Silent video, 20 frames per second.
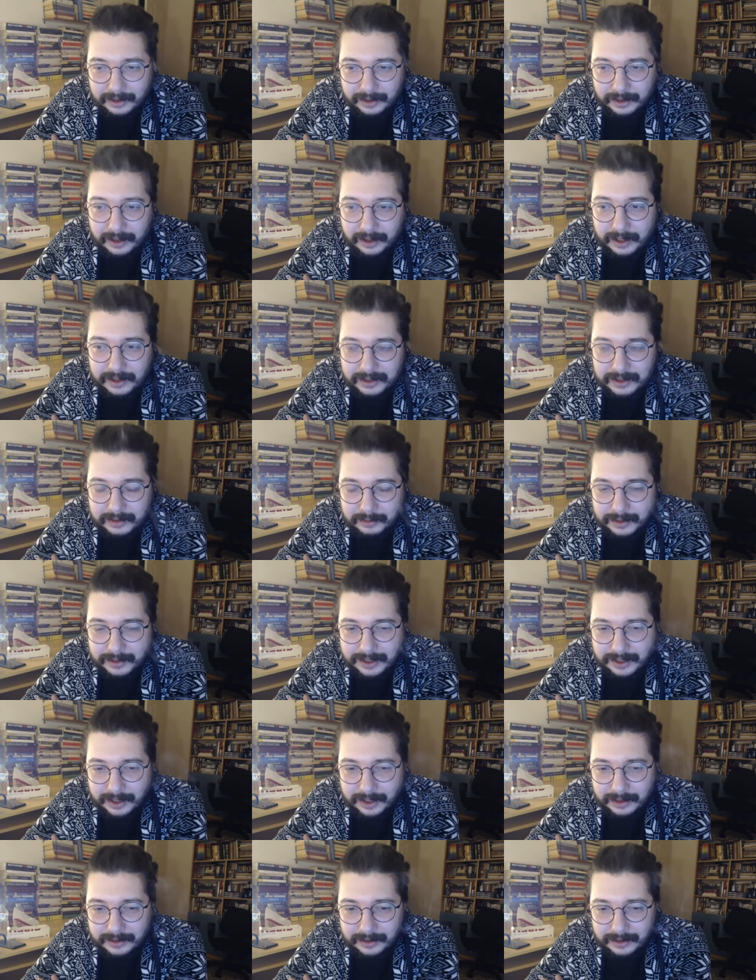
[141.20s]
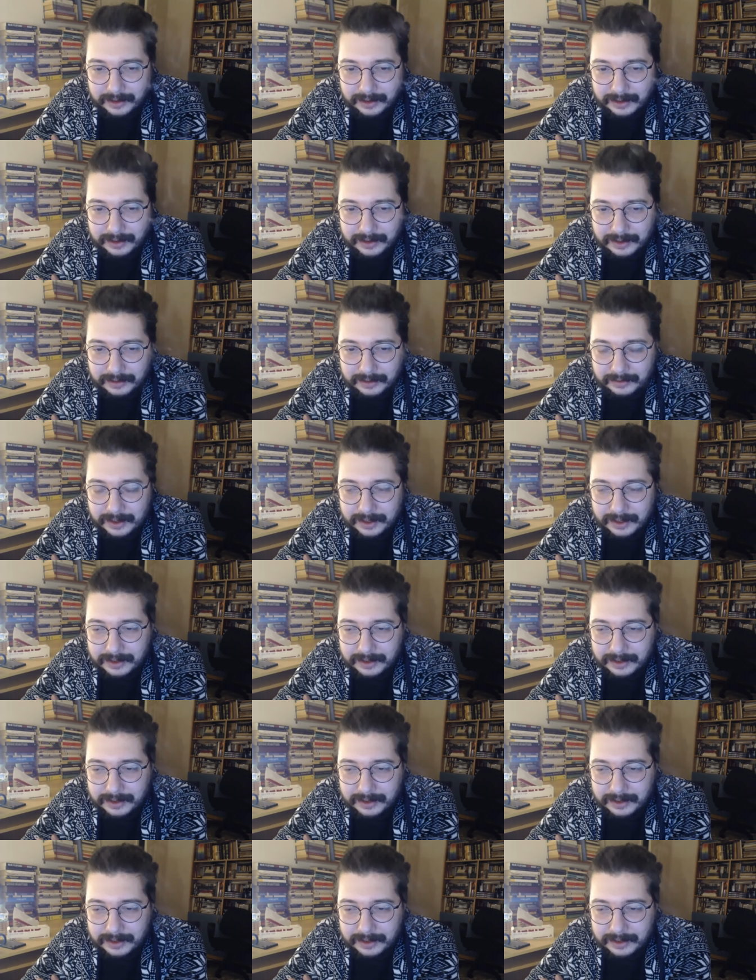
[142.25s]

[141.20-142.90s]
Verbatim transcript: Karşımızdaydı kilise ve